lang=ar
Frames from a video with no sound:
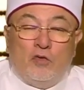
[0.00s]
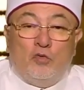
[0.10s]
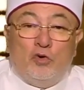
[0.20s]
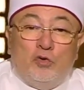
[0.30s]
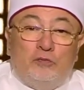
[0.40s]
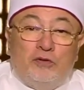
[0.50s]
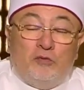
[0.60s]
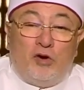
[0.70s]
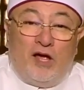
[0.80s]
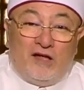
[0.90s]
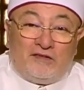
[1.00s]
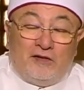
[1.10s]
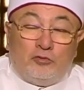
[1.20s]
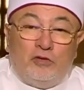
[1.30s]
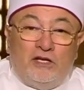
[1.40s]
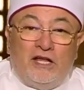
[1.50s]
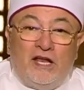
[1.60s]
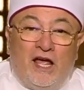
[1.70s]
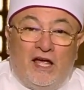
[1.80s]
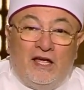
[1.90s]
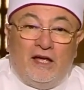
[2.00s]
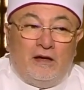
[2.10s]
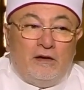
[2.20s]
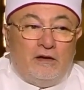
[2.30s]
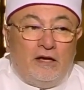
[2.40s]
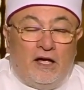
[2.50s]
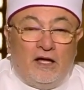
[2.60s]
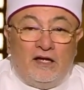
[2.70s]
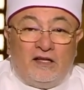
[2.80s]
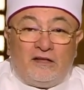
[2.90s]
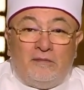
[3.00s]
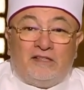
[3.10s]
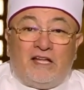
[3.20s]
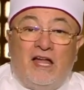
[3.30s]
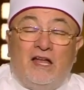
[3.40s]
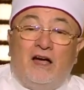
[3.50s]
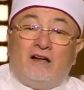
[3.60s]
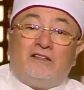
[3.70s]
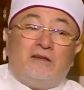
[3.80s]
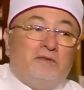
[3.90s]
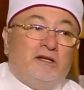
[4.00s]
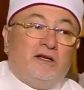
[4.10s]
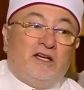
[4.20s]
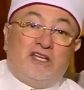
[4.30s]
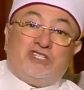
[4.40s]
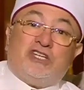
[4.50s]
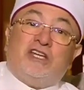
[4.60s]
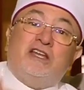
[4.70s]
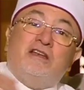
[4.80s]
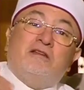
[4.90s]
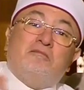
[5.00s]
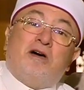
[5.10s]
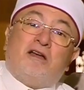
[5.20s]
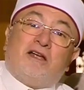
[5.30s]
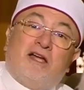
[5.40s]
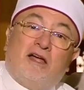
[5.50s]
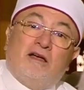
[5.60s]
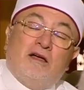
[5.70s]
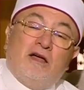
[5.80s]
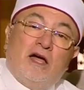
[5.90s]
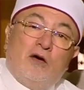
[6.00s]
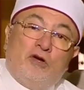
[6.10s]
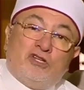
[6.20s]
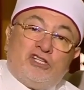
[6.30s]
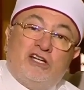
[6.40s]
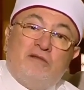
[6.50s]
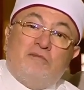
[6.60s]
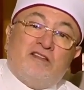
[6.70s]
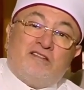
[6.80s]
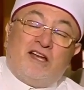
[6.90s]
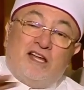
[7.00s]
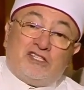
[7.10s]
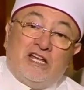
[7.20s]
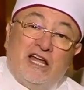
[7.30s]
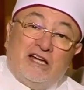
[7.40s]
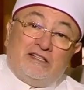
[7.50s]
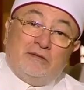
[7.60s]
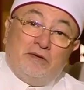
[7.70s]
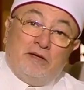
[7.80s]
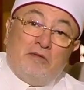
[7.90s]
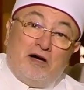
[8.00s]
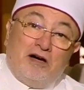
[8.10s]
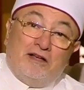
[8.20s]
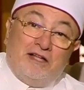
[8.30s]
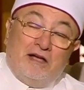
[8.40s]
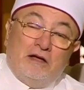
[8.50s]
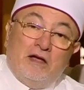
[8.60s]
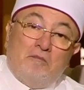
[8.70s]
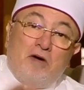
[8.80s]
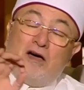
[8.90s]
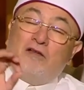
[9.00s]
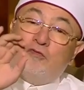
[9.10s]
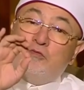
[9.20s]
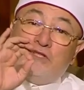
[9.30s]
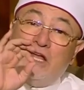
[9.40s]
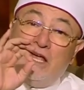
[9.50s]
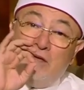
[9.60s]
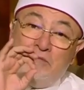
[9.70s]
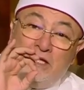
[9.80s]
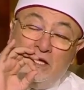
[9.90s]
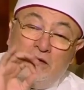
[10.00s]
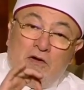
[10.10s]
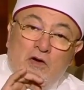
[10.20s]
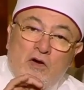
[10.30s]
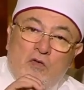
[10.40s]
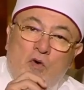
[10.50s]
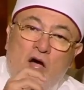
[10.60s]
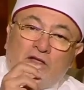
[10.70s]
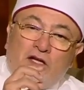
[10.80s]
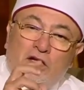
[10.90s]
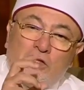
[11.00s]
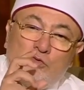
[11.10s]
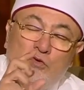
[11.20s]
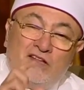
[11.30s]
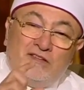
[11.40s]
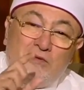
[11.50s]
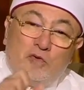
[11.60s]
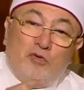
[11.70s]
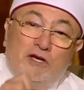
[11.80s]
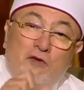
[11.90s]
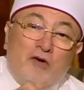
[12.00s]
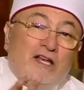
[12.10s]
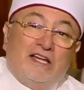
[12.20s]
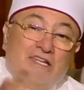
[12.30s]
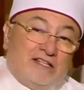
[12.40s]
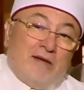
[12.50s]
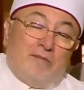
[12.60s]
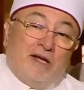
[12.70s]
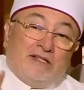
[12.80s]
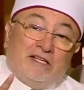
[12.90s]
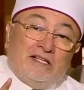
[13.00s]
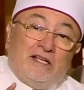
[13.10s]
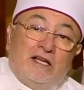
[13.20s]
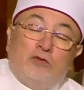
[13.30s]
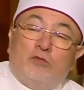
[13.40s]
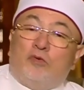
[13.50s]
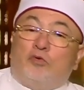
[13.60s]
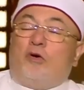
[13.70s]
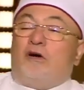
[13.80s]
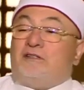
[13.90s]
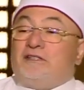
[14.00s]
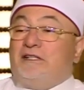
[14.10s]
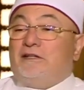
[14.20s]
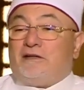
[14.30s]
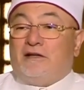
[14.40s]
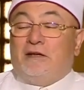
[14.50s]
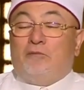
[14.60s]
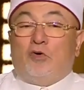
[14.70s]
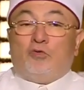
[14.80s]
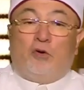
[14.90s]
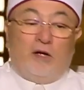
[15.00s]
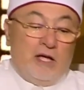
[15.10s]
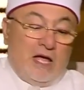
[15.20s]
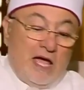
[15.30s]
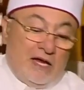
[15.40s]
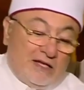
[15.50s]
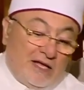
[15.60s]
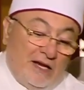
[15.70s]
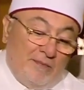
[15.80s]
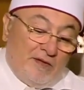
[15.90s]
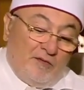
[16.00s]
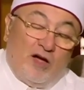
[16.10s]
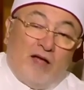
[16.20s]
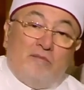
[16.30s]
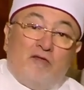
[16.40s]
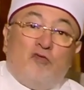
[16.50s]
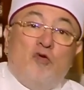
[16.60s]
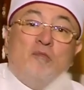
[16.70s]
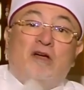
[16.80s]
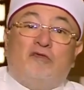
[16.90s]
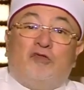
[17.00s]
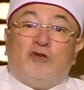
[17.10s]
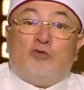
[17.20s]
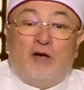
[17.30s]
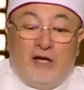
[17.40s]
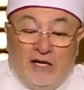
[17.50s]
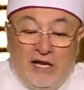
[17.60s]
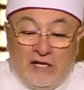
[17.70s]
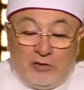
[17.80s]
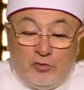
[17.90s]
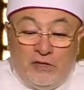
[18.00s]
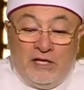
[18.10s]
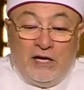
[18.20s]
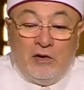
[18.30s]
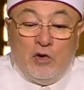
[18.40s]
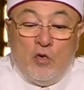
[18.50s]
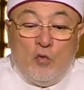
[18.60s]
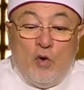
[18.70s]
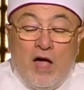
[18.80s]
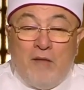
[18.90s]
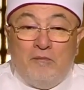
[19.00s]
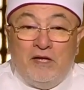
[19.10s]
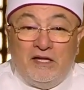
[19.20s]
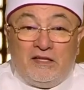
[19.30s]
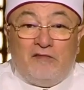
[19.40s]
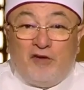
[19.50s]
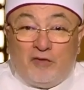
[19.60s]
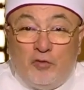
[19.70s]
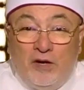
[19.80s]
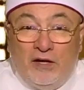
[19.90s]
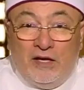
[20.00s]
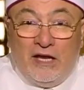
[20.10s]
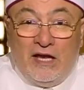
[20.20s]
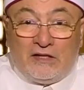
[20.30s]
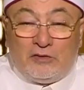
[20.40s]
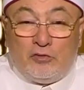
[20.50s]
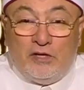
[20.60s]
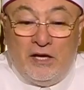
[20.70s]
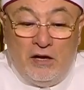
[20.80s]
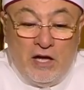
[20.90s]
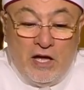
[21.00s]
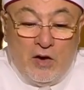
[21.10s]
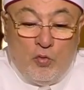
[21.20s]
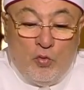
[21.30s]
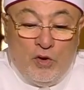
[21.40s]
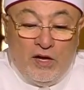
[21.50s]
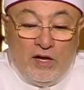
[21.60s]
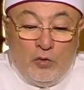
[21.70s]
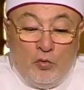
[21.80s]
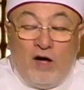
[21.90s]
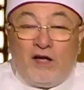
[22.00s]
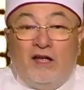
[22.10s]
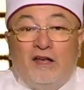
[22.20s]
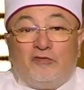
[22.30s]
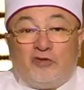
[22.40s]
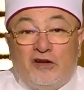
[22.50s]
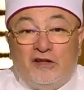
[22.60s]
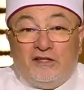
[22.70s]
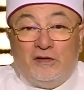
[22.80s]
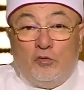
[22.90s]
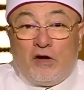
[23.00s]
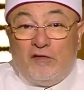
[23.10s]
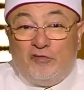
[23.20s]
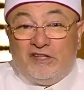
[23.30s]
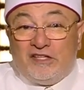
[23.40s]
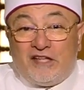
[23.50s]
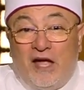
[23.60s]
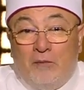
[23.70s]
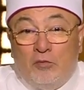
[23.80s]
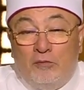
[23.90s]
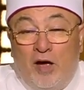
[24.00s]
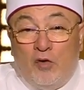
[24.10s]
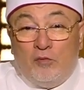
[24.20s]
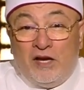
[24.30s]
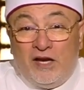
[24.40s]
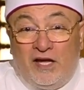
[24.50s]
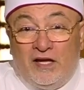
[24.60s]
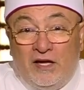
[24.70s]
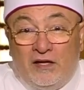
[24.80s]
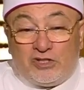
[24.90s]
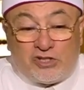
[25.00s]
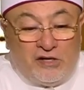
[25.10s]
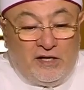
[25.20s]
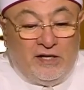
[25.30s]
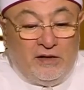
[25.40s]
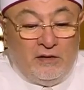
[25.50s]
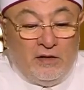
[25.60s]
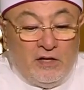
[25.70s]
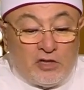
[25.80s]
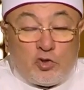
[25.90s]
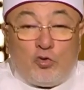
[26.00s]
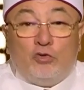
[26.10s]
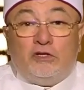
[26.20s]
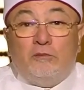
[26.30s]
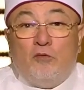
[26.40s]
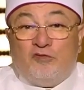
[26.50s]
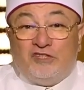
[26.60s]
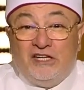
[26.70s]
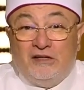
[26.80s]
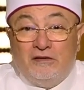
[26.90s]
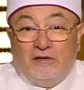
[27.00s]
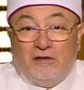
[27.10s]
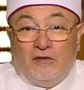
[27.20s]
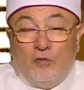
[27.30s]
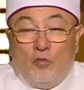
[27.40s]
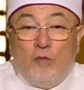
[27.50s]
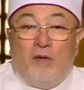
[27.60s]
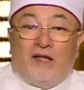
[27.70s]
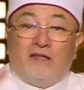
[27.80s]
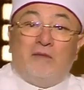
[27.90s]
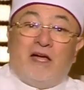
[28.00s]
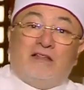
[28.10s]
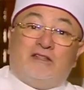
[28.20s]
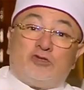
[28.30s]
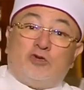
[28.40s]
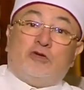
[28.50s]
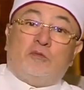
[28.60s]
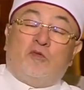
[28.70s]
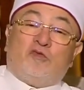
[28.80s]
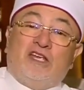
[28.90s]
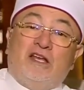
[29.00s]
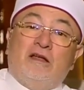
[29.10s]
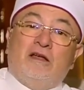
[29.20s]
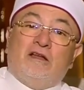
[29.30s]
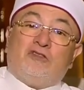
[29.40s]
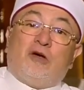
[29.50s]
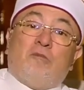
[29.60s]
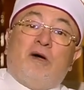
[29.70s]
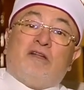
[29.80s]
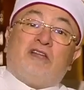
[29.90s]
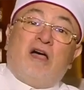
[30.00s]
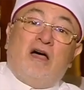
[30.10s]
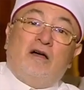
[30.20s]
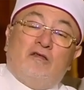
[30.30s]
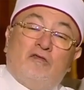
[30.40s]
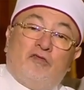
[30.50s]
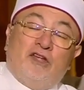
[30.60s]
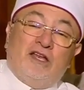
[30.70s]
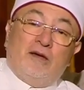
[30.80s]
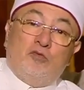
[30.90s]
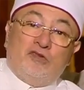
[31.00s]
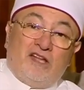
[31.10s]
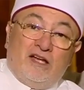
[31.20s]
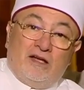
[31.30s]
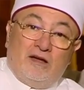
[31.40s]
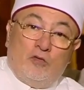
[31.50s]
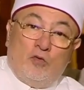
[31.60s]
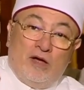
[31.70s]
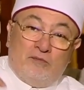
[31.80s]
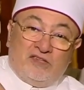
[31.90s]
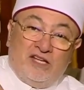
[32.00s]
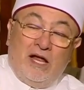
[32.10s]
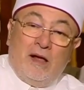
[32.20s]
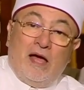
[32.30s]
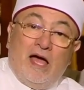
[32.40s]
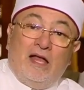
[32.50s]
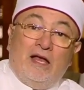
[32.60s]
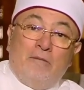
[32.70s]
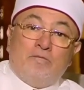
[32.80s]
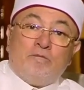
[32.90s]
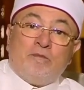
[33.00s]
ويبدي ملاحظاته لان انا حقيقه الحقيقه اعتمدت على اكثر من 20 مرجع او 20 مصدر عشان اكتب المقال ده مقال في منتهى الاهميه واعتقد انه لازم يكون نوالي كتاب بعد كده لانه الموضوع خطير الموضوع انا اتكلمت عن مفهوم الفتوى الالكترونيه واهميه الفتوى الالكترونيه والواقع الافتراضي وكيفيه التعامل معه من الناحيه الشرعيه شروط المفتين وبعد ما خدت شروط المفتين طبقتها في نموذج وامثله على